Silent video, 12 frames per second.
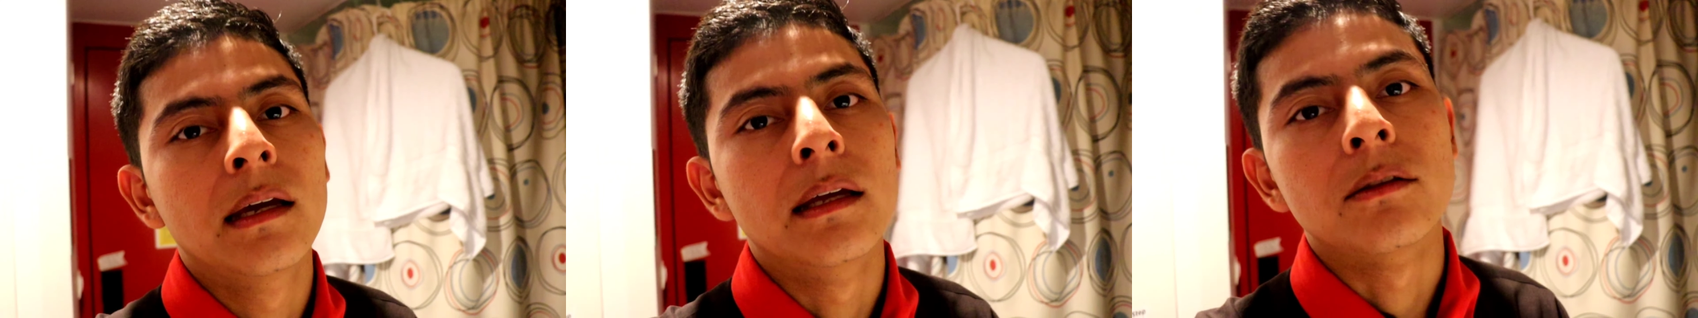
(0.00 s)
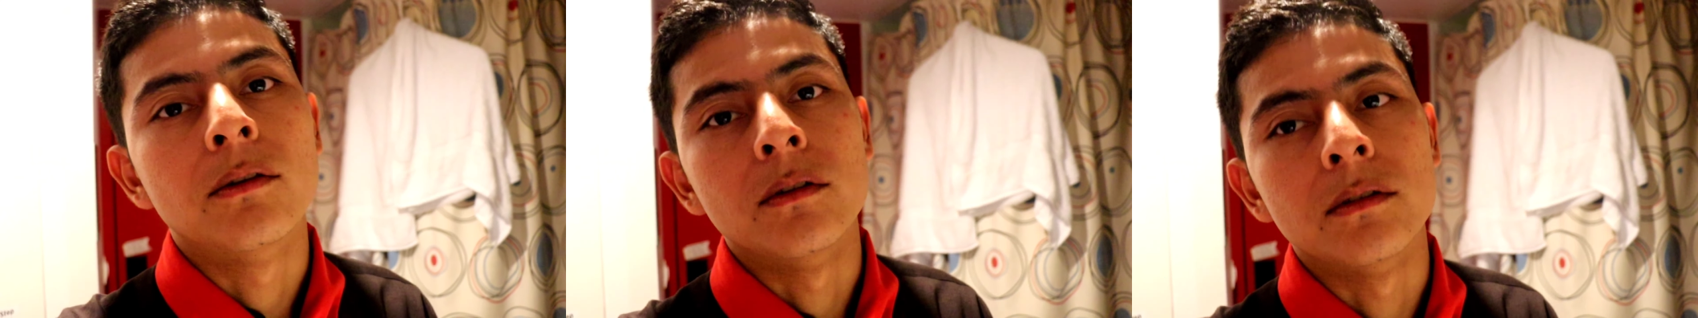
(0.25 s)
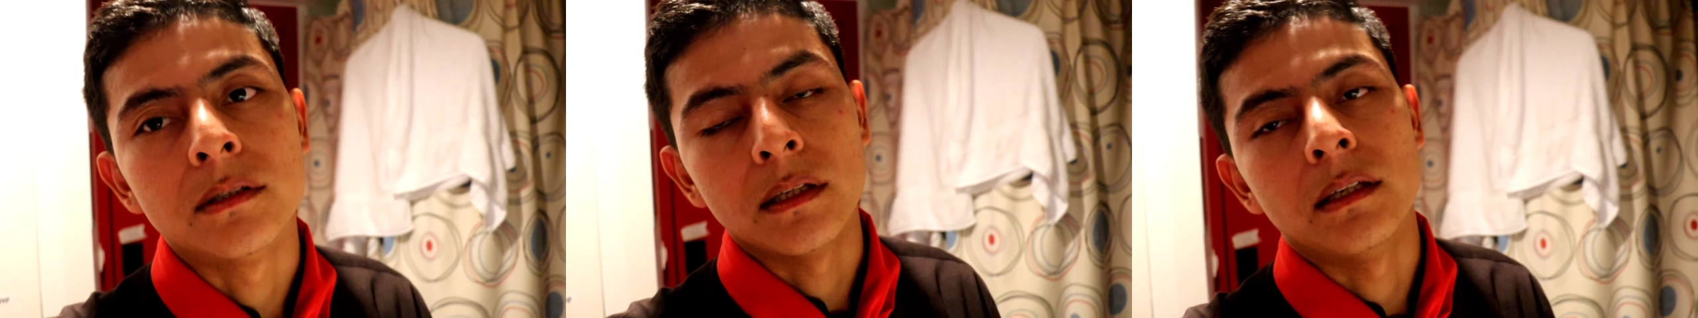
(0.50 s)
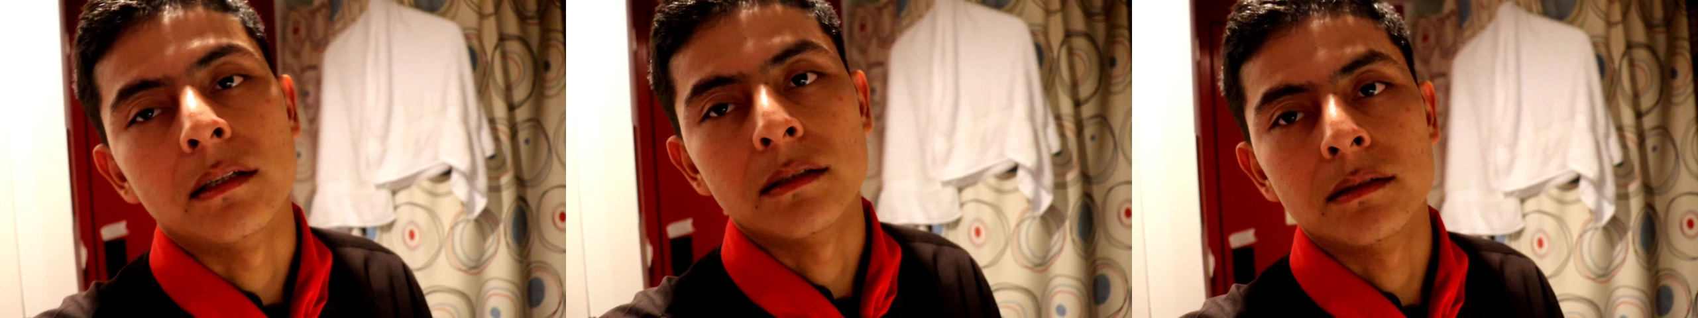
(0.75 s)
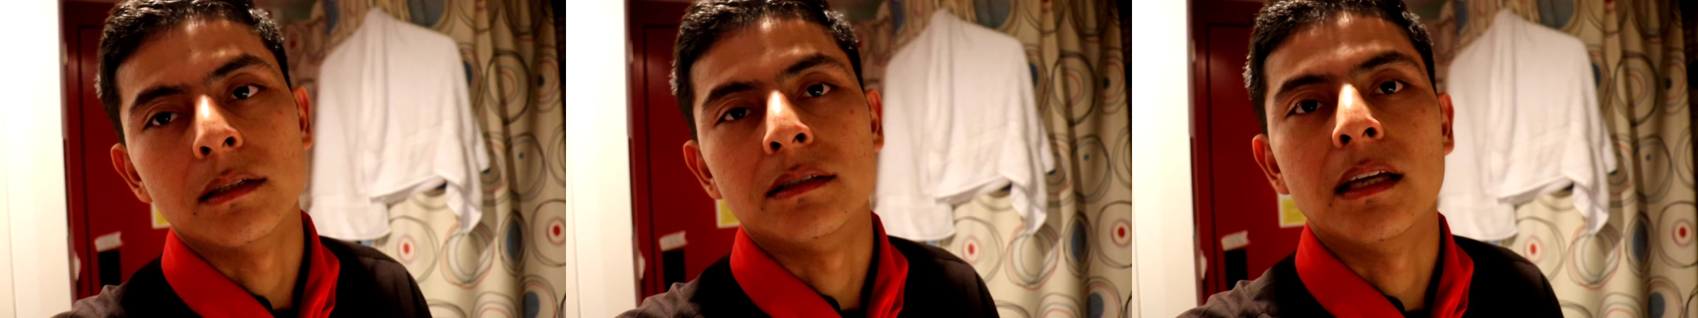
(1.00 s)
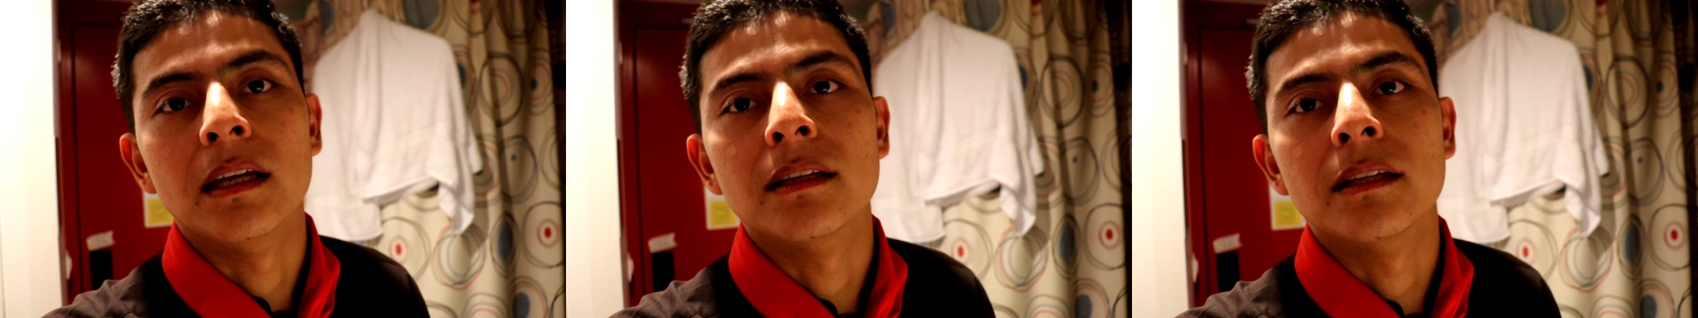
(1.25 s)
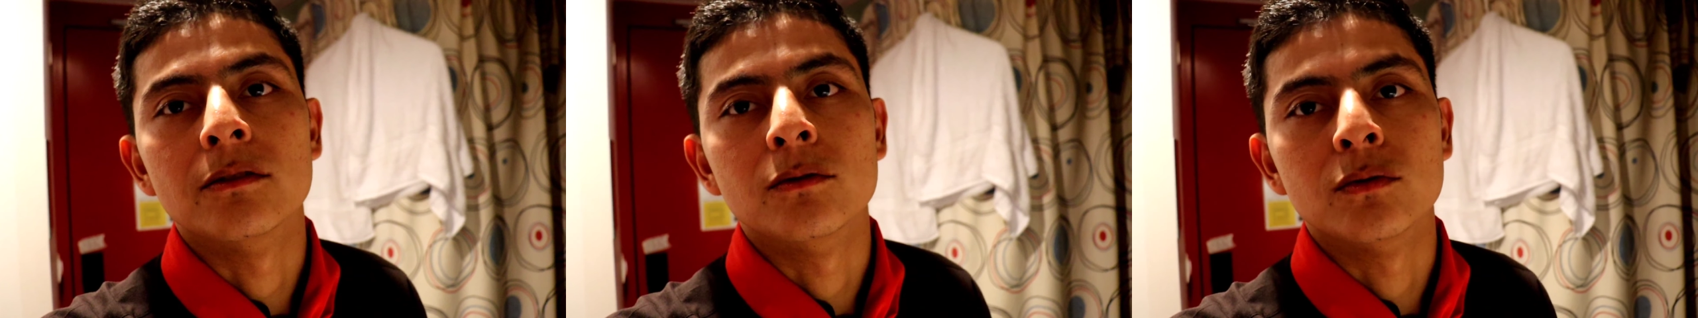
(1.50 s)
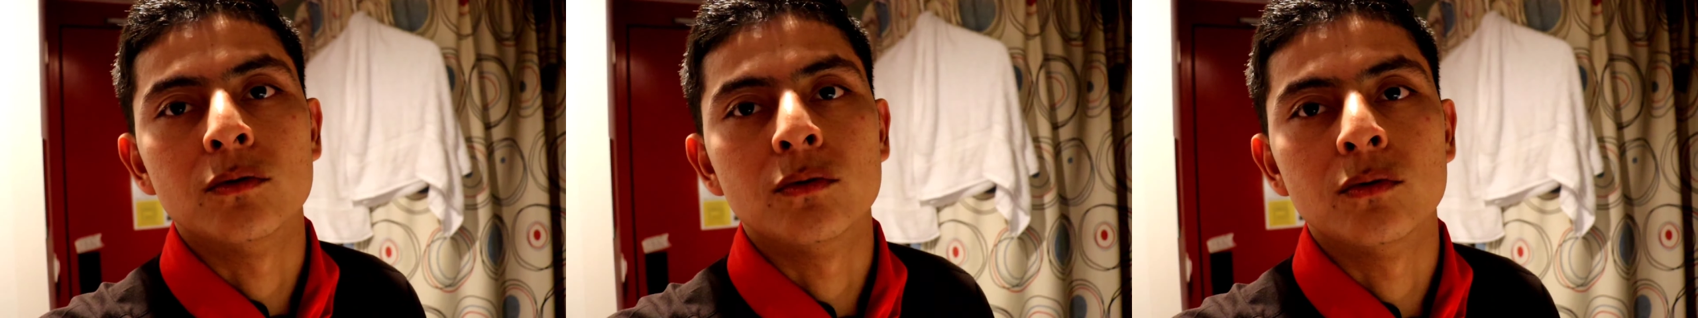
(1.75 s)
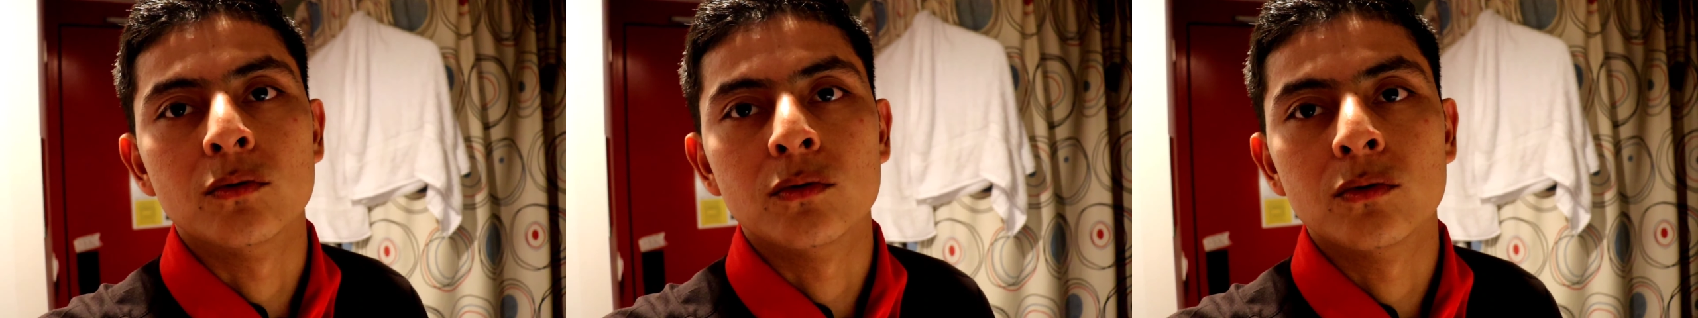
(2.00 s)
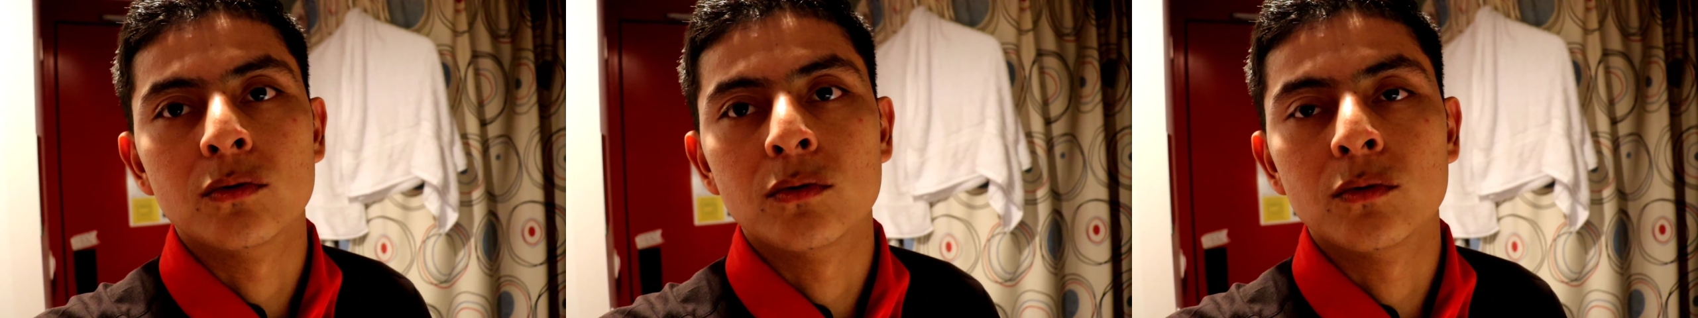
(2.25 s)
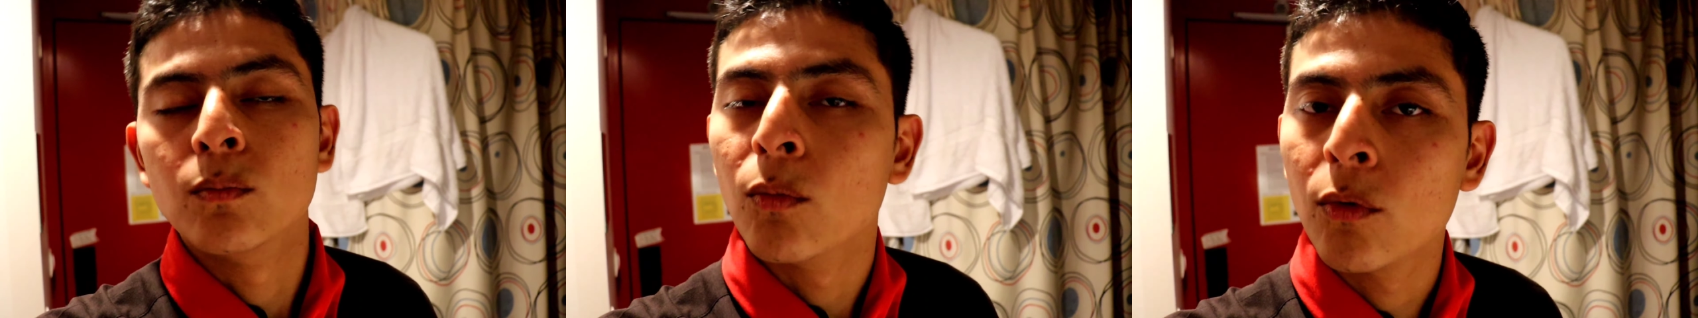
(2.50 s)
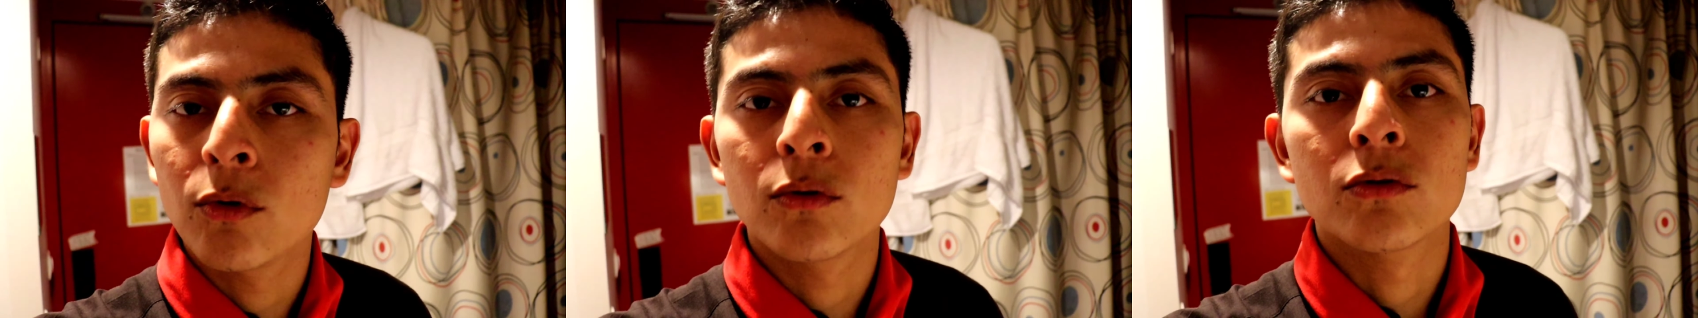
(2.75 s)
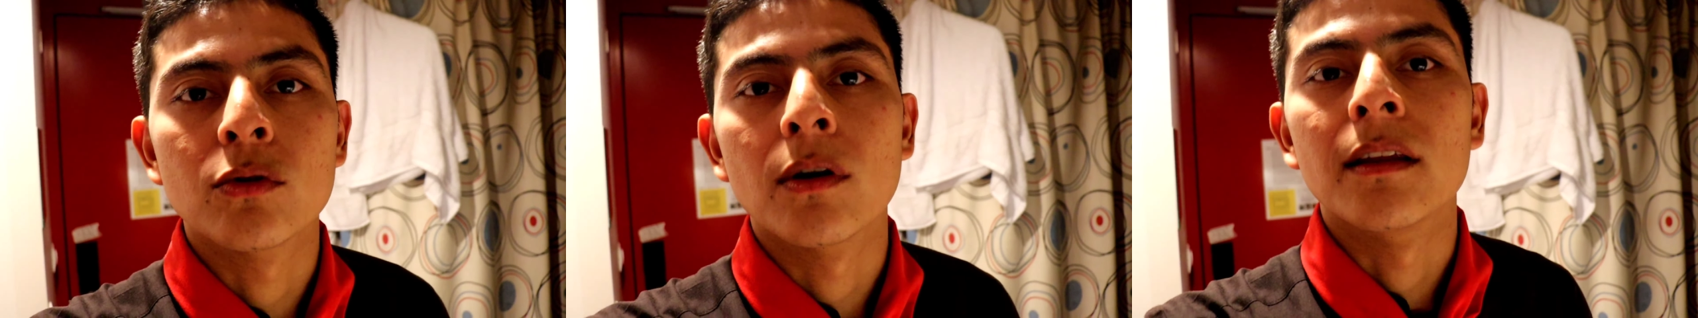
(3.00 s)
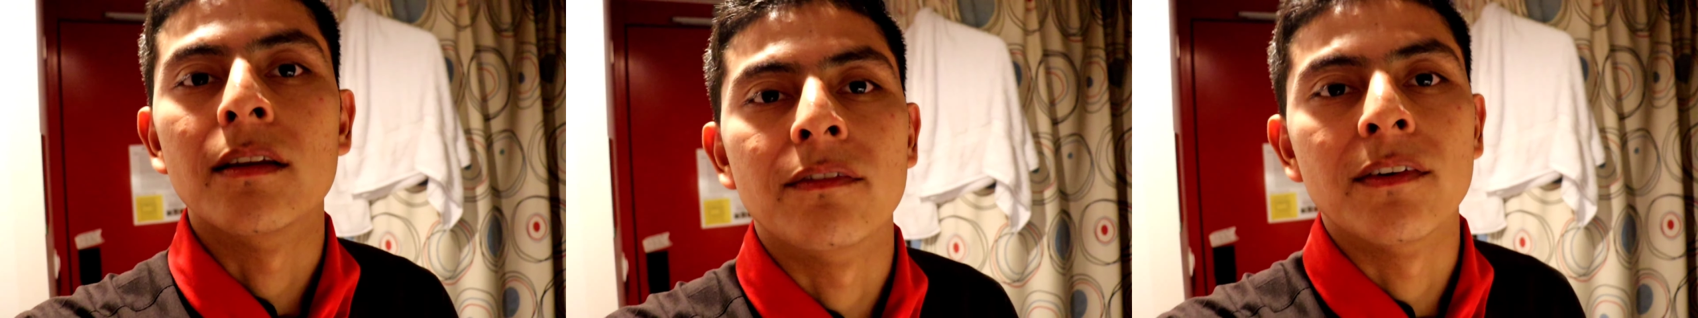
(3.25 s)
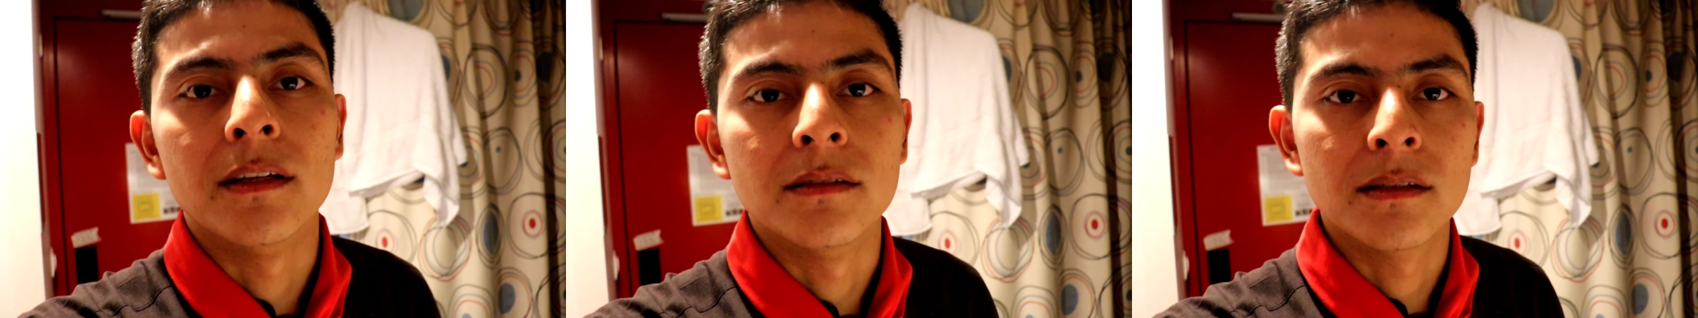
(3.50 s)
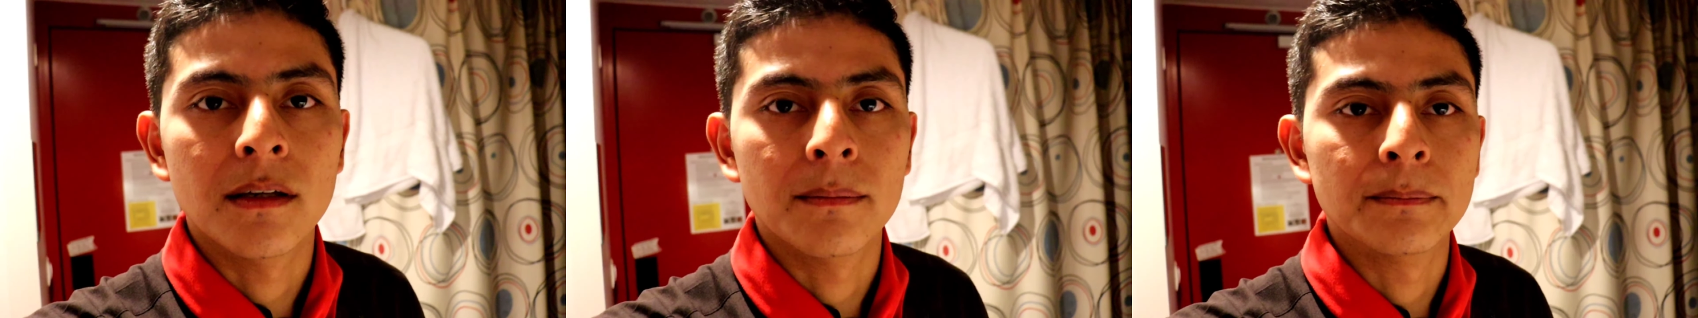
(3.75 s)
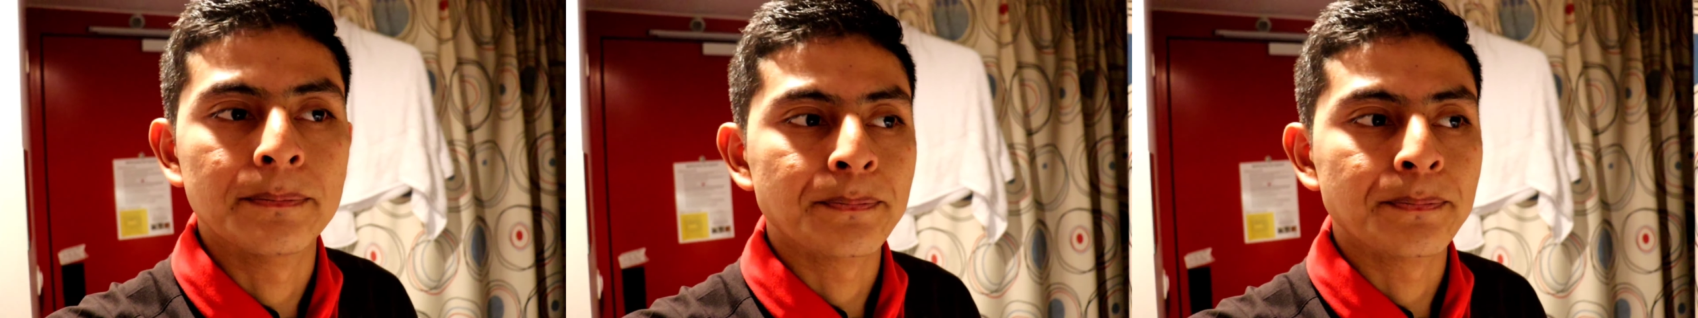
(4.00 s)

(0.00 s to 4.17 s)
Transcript: entonces se siente mucho la diferencia.